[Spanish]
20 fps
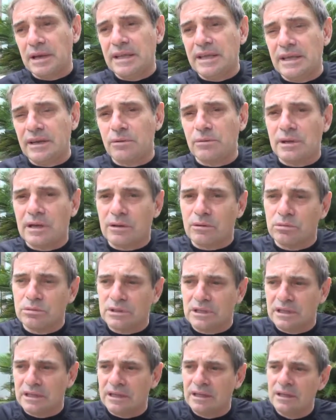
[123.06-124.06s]
un palier, una
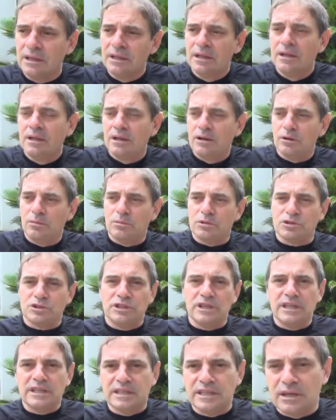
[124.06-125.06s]
junta
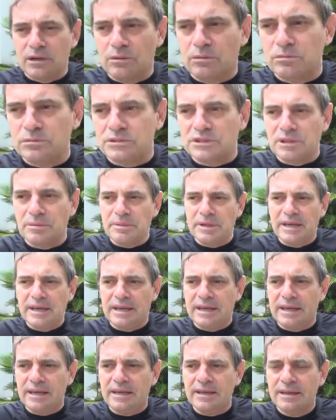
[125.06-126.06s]
homocinética, un
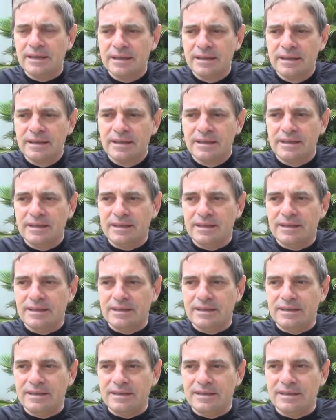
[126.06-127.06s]
semieje
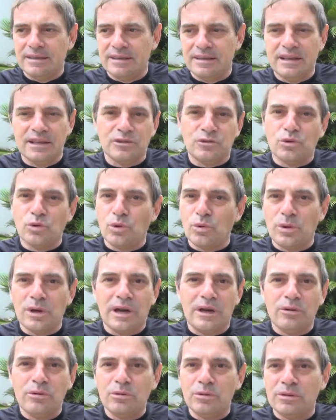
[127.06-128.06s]
y, el
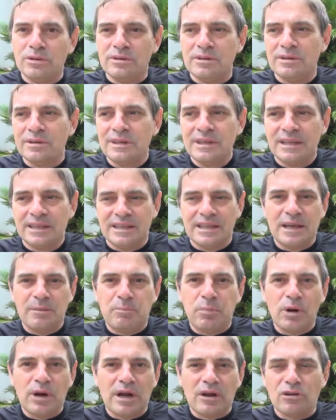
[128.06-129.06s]
turbo era de
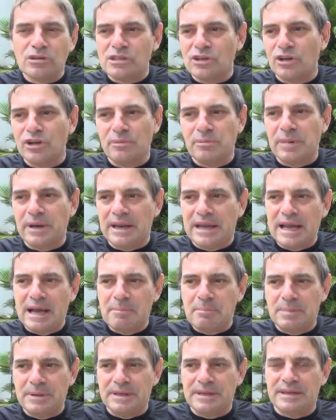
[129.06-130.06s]
las pocas cosas con el
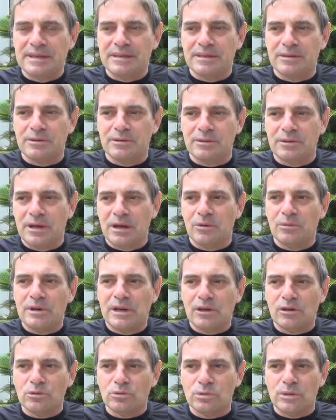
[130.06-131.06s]
precap y,
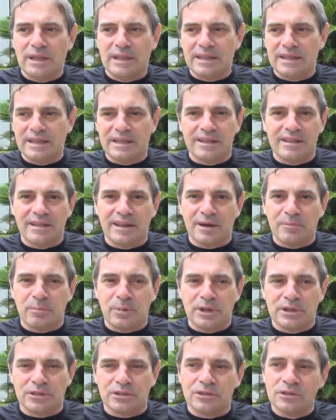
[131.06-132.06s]
alguna rótula de,
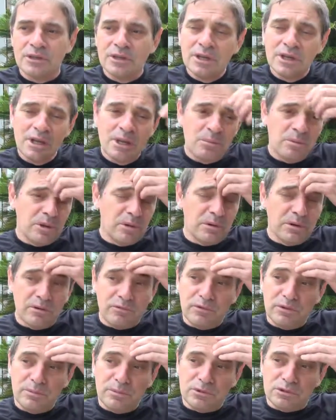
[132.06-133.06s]
repuesto. Pero
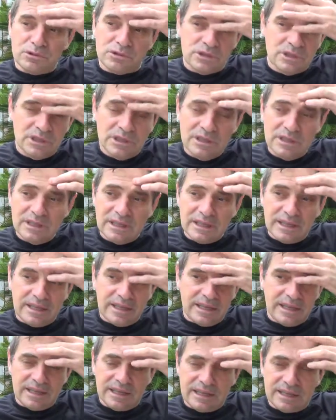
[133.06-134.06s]
bueno, fuimos
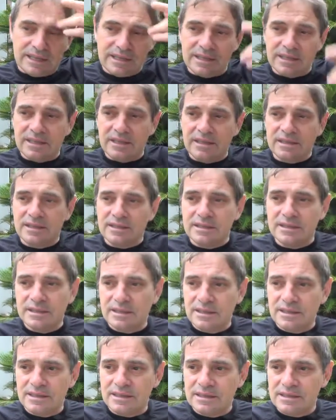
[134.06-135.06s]
eh,
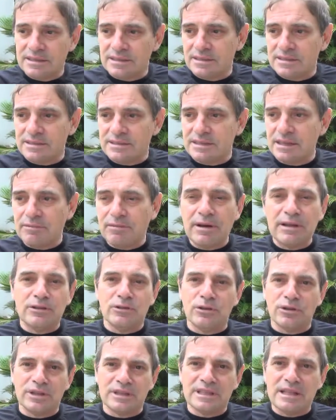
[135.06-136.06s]

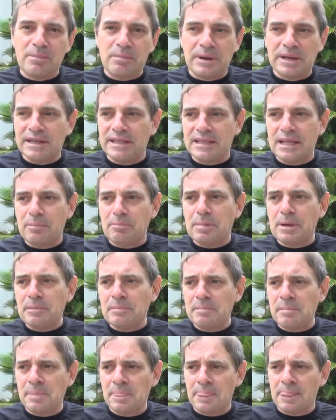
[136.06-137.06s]
zafando de etapa en
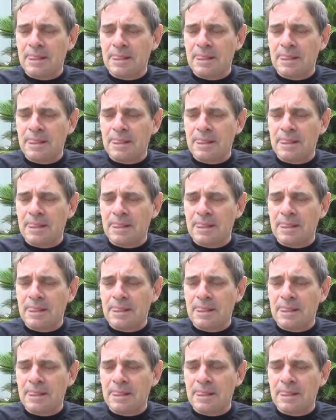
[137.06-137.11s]
etapa